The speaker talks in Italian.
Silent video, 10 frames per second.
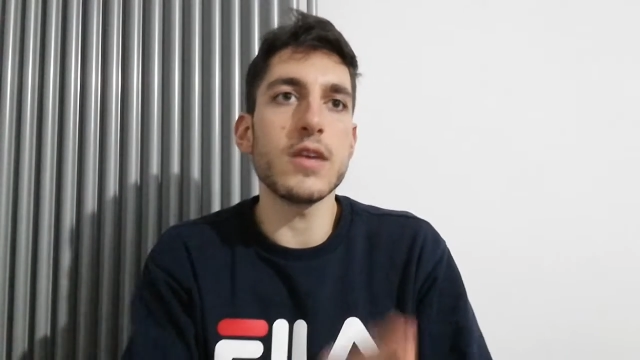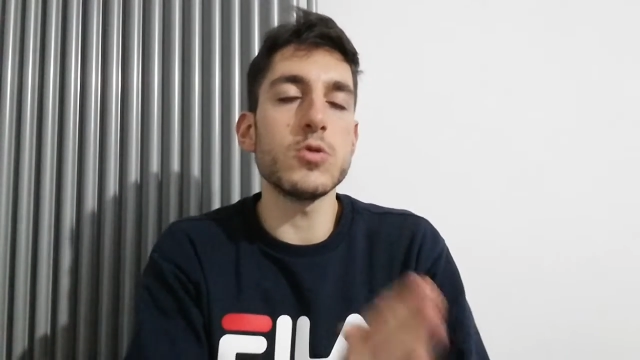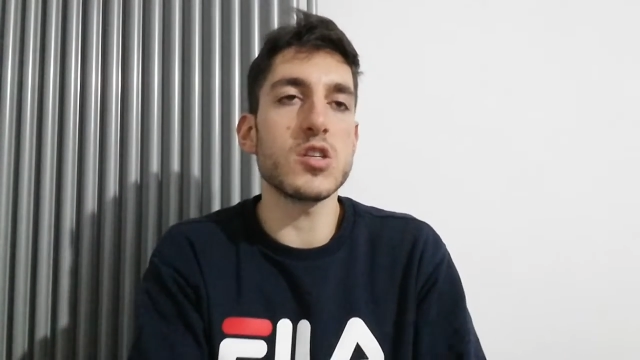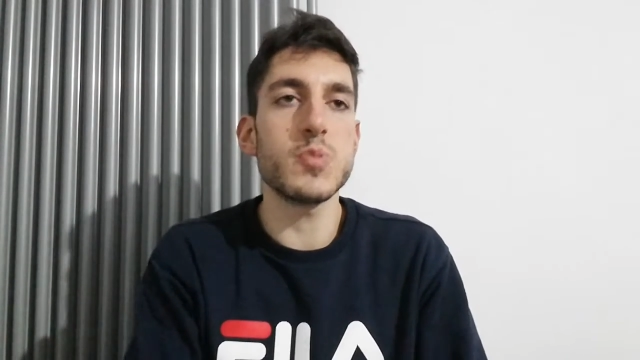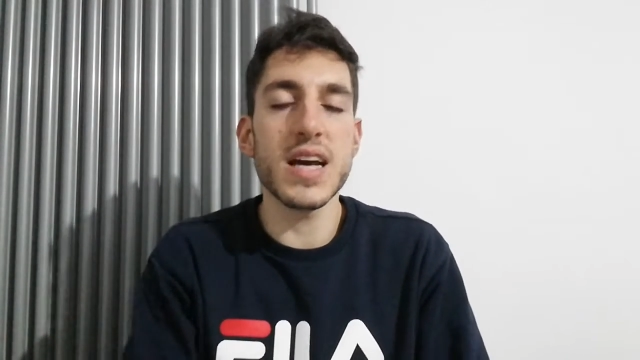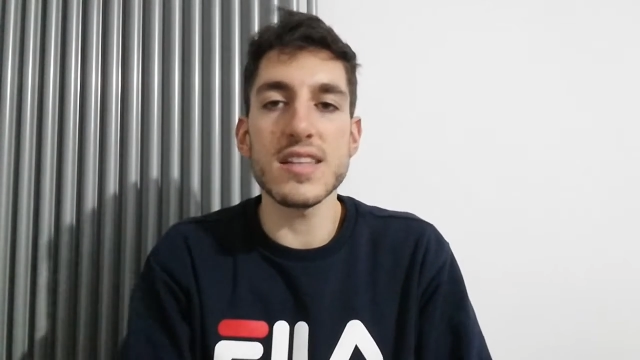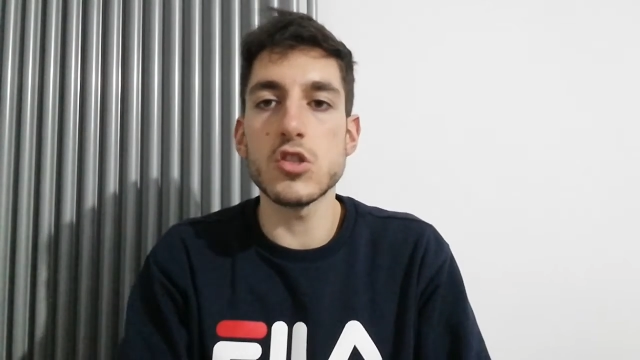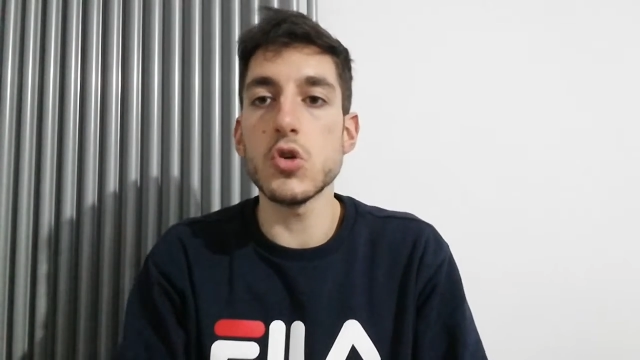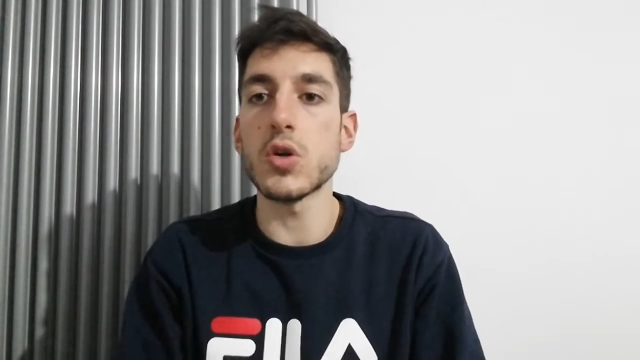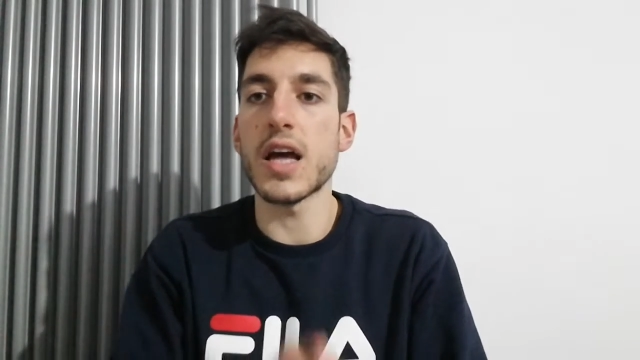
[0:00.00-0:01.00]
una
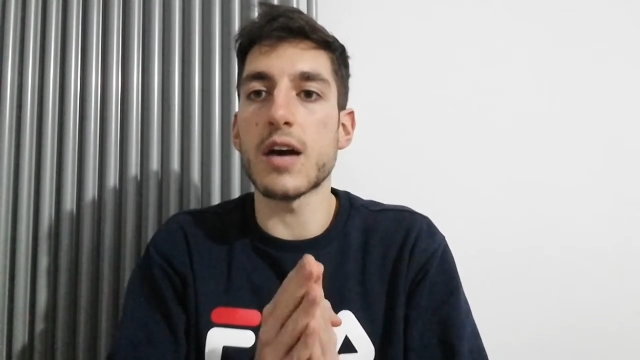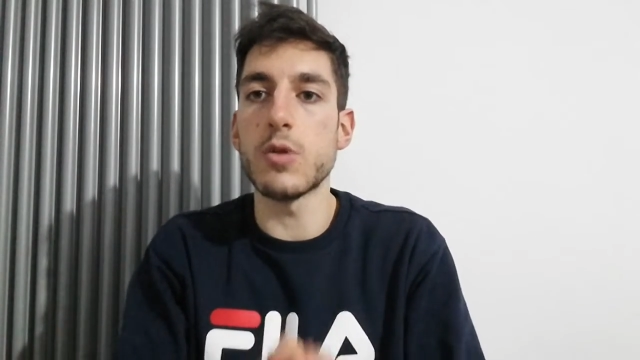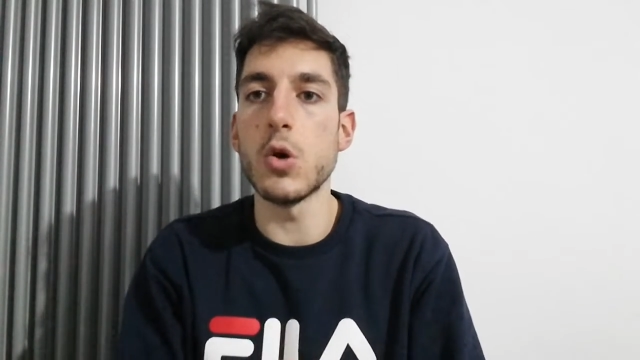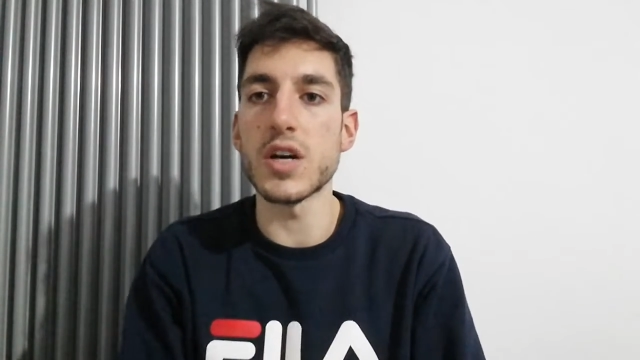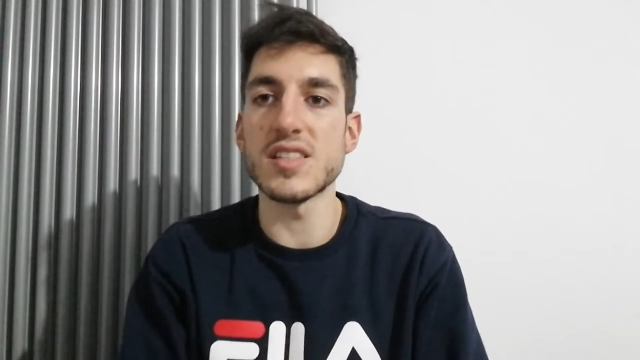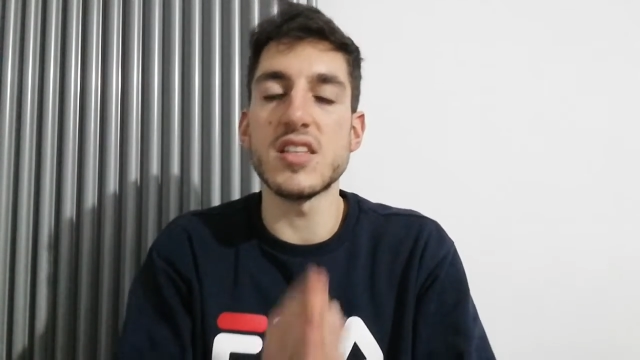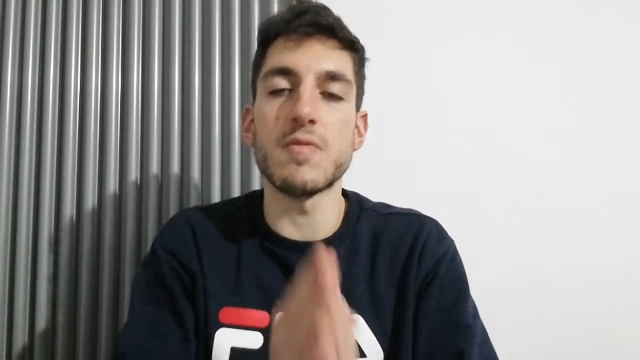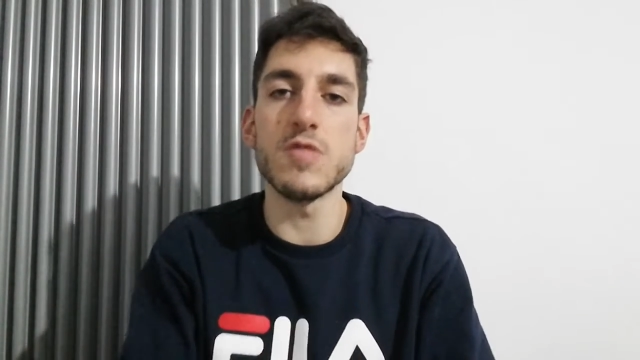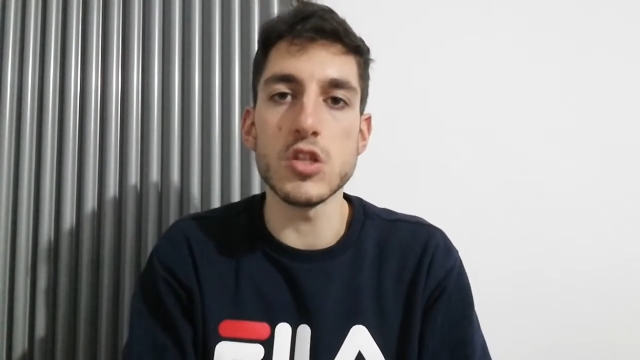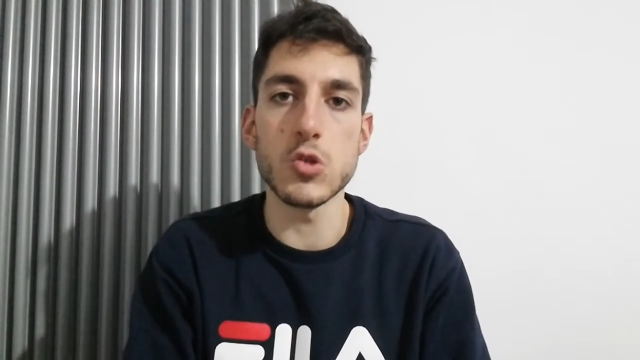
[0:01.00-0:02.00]
spiegazione a quello che si è
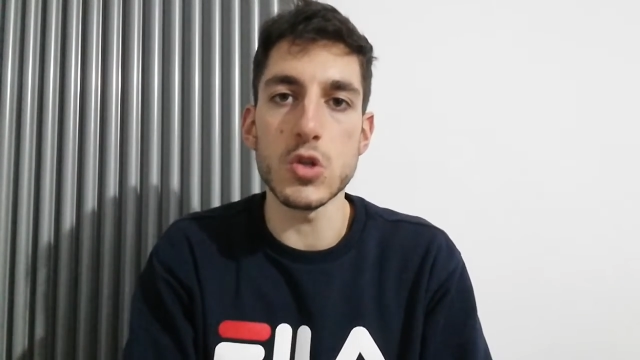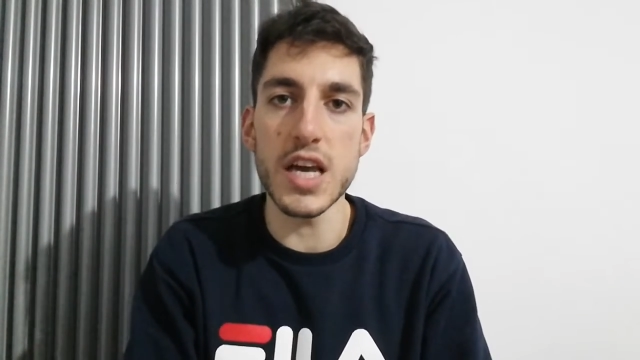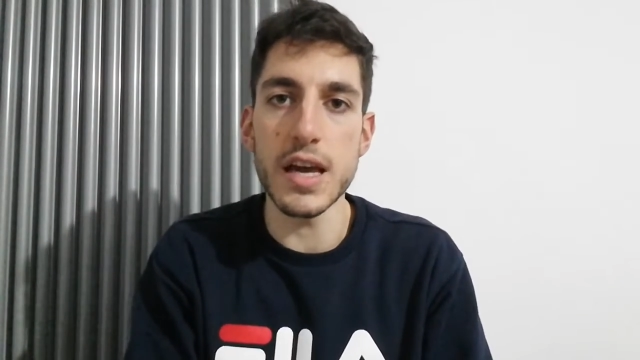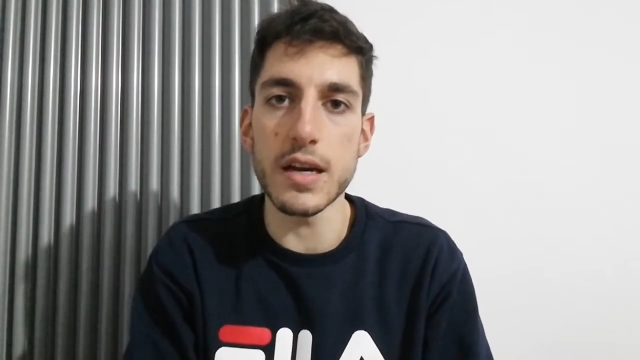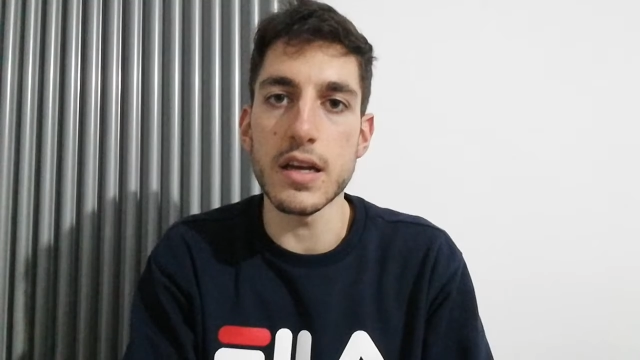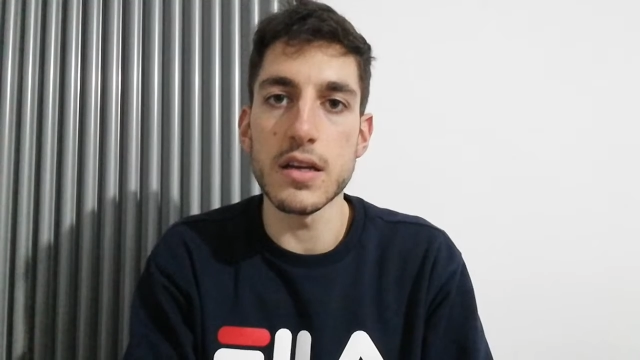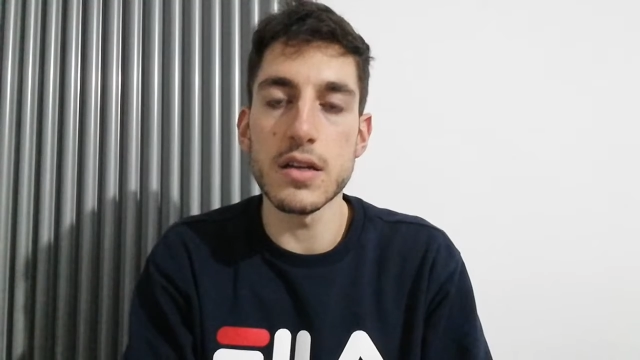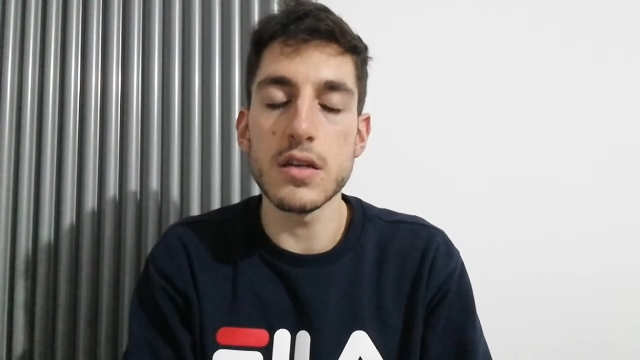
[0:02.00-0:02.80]
visto ieri,